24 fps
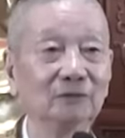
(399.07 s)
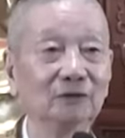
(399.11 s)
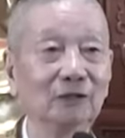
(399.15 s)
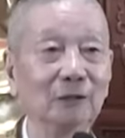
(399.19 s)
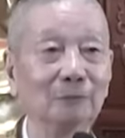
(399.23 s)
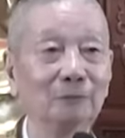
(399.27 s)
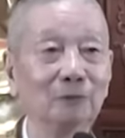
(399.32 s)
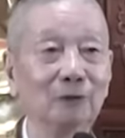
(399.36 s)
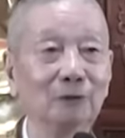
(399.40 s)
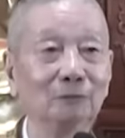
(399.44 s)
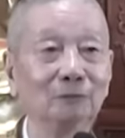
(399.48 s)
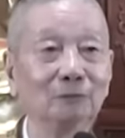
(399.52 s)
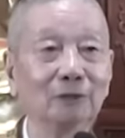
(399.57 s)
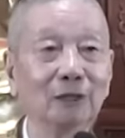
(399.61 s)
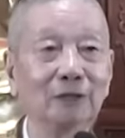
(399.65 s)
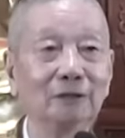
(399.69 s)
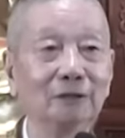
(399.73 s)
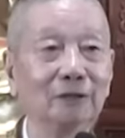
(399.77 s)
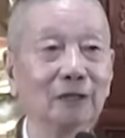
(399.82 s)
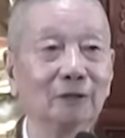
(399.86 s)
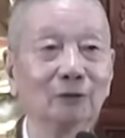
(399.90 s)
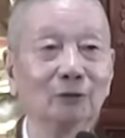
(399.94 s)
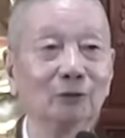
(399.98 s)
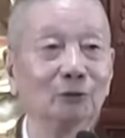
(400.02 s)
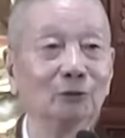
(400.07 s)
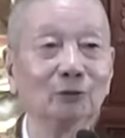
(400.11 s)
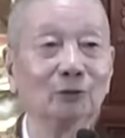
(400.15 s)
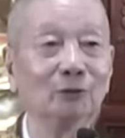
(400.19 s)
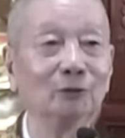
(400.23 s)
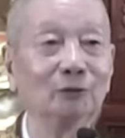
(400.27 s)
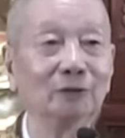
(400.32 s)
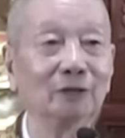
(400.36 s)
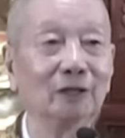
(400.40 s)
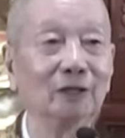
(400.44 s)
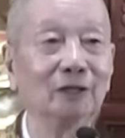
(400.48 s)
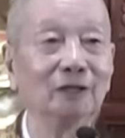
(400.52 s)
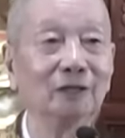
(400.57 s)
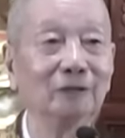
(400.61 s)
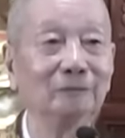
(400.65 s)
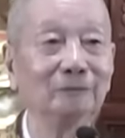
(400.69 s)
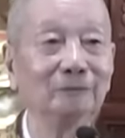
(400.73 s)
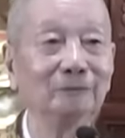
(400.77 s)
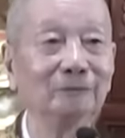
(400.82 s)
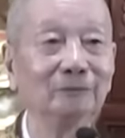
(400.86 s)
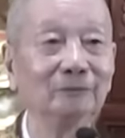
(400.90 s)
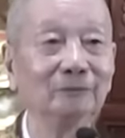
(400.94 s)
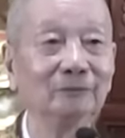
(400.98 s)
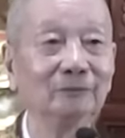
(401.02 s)
gặp ông thầy nào lâu thôi kệ
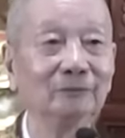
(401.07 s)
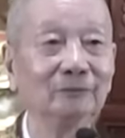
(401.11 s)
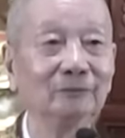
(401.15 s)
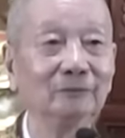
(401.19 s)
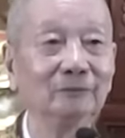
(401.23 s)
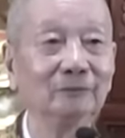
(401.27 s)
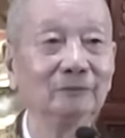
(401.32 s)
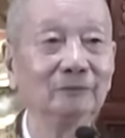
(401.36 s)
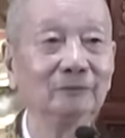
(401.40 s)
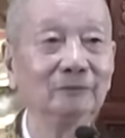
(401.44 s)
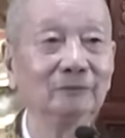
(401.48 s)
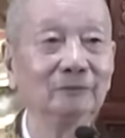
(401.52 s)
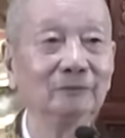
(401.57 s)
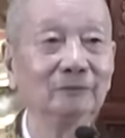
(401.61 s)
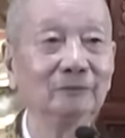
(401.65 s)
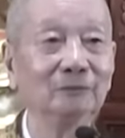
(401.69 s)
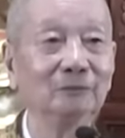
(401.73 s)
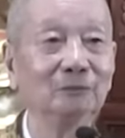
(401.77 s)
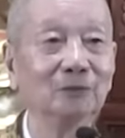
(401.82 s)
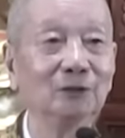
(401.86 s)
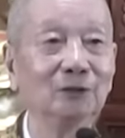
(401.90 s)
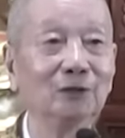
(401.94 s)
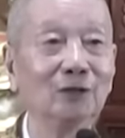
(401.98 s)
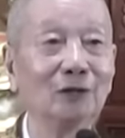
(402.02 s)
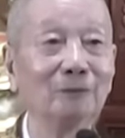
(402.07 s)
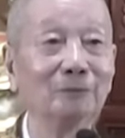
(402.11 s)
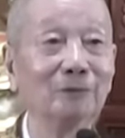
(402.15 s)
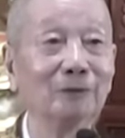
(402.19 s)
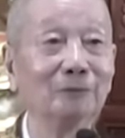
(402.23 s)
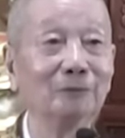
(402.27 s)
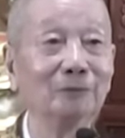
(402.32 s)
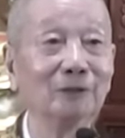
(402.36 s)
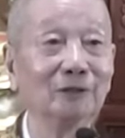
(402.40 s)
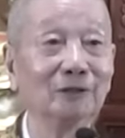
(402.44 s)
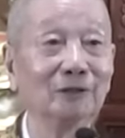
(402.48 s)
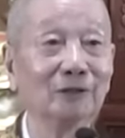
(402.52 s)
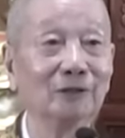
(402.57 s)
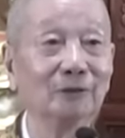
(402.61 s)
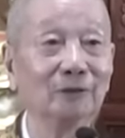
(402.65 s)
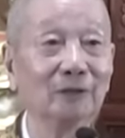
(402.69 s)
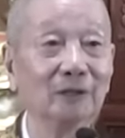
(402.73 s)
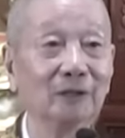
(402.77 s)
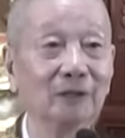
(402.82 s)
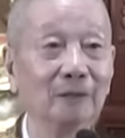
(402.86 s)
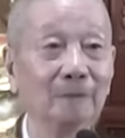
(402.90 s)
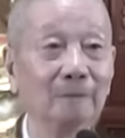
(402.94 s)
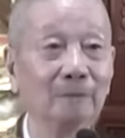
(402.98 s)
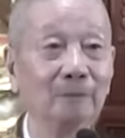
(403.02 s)
ông mình lo bằng mình thôi
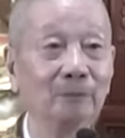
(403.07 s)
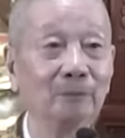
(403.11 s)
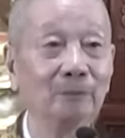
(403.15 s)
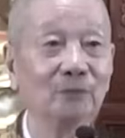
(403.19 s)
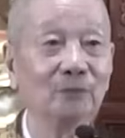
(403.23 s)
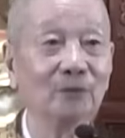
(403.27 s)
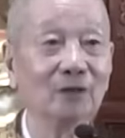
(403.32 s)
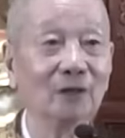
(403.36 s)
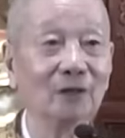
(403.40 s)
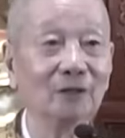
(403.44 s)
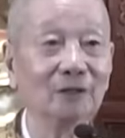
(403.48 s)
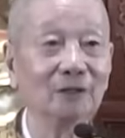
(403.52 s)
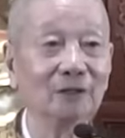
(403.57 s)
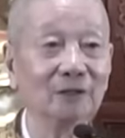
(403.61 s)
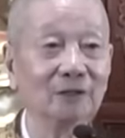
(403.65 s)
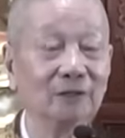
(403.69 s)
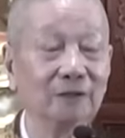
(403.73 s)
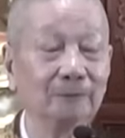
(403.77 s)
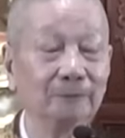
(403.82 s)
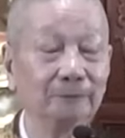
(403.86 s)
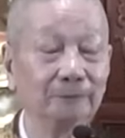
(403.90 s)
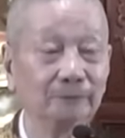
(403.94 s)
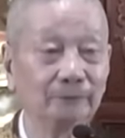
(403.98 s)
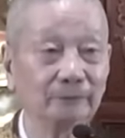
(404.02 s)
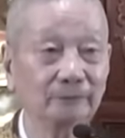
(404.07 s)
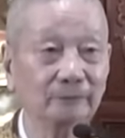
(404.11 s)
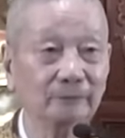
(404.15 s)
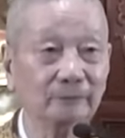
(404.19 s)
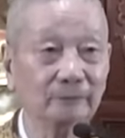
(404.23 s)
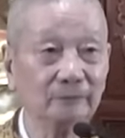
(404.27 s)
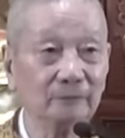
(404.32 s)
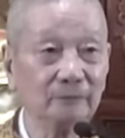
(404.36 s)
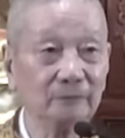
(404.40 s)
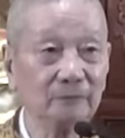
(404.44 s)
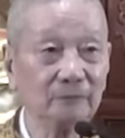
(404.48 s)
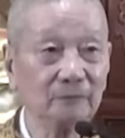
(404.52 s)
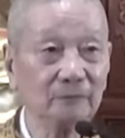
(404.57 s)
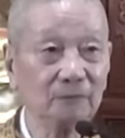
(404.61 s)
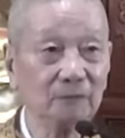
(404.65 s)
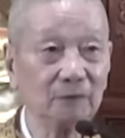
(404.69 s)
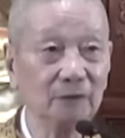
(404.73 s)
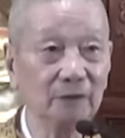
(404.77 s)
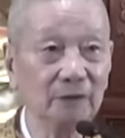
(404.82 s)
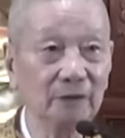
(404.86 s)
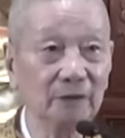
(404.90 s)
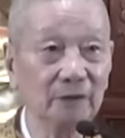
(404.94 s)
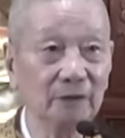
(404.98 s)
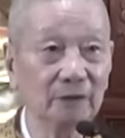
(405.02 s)
cho nên
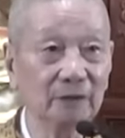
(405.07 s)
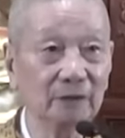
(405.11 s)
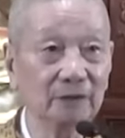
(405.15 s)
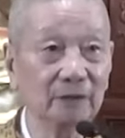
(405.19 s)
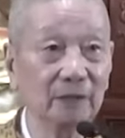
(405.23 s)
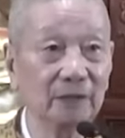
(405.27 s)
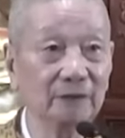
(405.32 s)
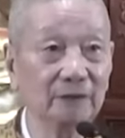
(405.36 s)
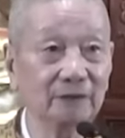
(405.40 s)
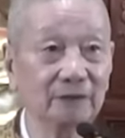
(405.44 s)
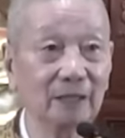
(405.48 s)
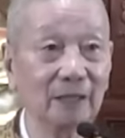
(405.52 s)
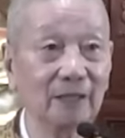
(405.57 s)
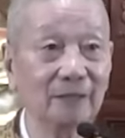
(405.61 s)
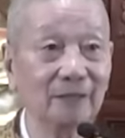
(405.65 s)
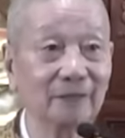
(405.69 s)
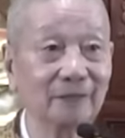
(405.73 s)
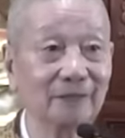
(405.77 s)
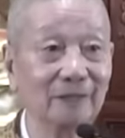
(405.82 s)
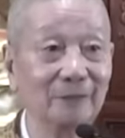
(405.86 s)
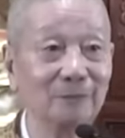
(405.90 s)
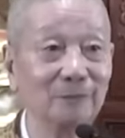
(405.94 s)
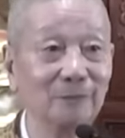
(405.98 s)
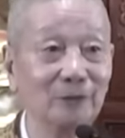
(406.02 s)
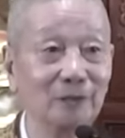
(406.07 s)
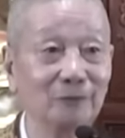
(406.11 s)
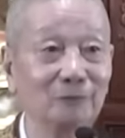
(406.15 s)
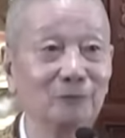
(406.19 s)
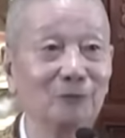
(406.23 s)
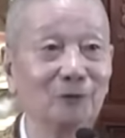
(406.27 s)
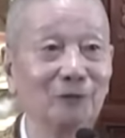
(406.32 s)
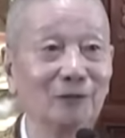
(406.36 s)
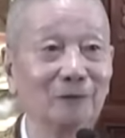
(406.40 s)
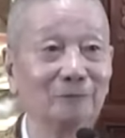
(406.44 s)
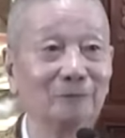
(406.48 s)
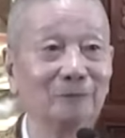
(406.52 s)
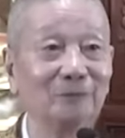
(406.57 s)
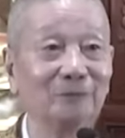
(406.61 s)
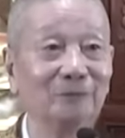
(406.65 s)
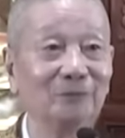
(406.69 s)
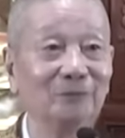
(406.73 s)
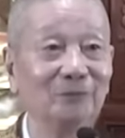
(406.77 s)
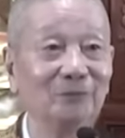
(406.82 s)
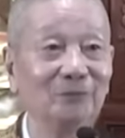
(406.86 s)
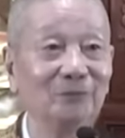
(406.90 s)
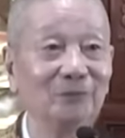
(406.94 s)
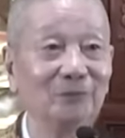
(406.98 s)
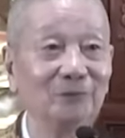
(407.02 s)
hiền thánh tăng đem hết vô lòng
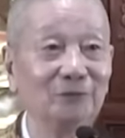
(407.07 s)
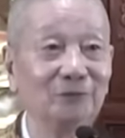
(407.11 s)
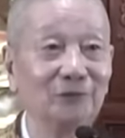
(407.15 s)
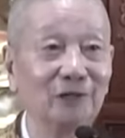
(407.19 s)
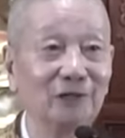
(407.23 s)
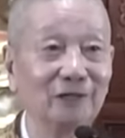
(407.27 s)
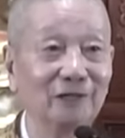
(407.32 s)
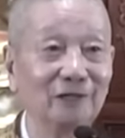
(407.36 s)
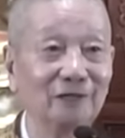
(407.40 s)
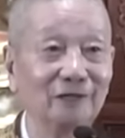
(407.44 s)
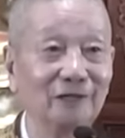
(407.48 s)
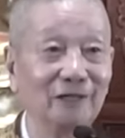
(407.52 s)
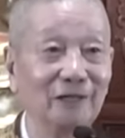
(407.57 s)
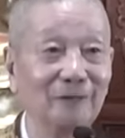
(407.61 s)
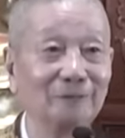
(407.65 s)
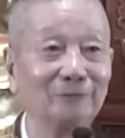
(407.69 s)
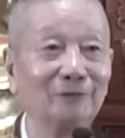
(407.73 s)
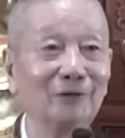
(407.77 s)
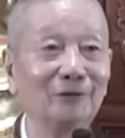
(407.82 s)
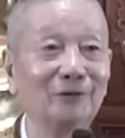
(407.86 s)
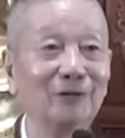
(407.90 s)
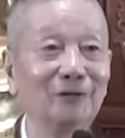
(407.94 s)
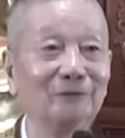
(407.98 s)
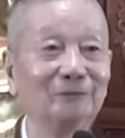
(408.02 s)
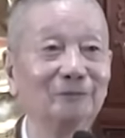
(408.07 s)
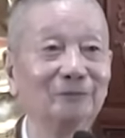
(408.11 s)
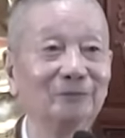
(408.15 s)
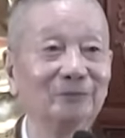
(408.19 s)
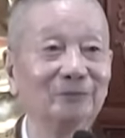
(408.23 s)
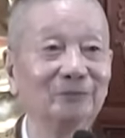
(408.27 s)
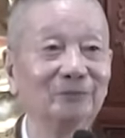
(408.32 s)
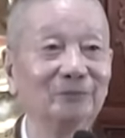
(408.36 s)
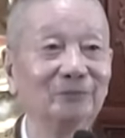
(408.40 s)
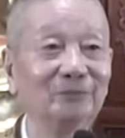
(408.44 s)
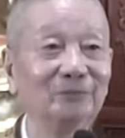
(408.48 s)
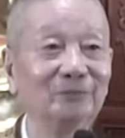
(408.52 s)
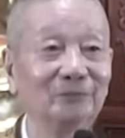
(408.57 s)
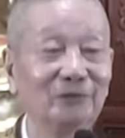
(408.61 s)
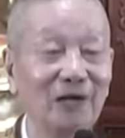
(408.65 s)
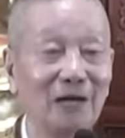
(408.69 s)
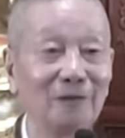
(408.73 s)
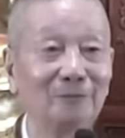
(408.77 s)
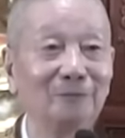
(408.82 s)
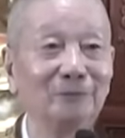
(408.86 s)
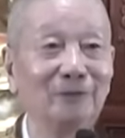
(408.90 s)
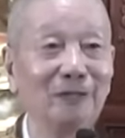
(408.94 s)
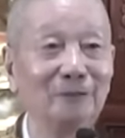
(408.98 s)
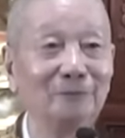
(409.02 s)
phật đem vào lòng
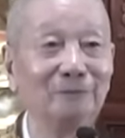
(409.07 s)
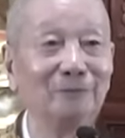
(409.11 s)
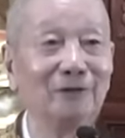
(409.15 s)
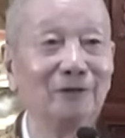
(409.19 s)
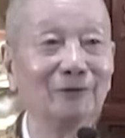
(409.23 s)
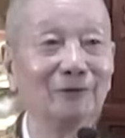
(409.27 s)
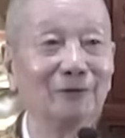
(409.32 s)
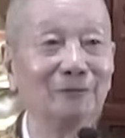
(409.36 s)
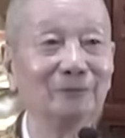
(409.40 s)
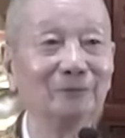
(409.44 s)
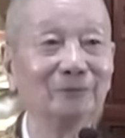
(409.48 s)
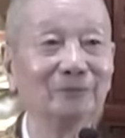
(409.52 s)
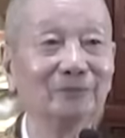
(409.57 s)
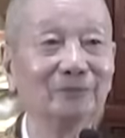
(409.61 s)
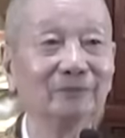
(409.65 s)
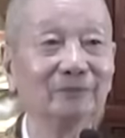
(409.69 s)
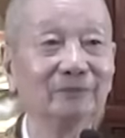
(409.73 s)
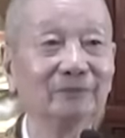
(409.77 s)
pháp đem vào lòng